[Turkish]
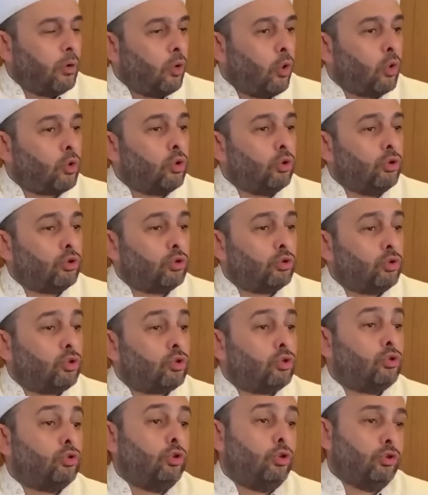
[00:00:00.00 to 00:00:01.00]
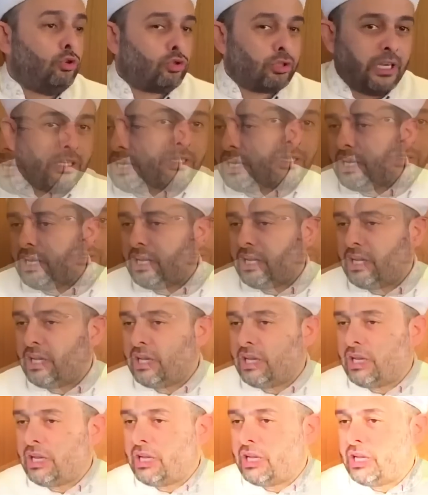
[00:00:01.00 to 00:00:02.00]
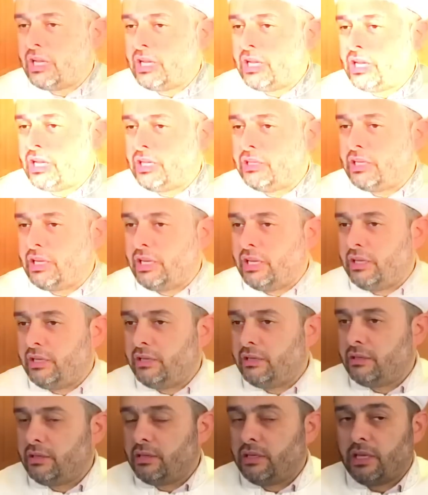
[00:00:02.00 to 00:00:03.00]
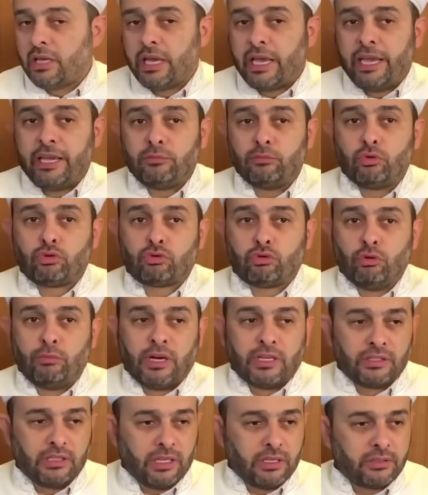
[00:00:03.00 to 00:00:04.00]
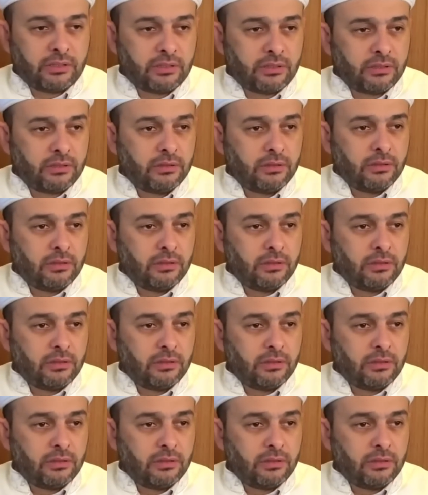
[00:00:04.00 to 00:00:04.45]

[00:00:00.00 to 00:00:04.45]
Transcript: Okulunu düşündüğünüz kadar. Şey değil. Ey Müslümanlar!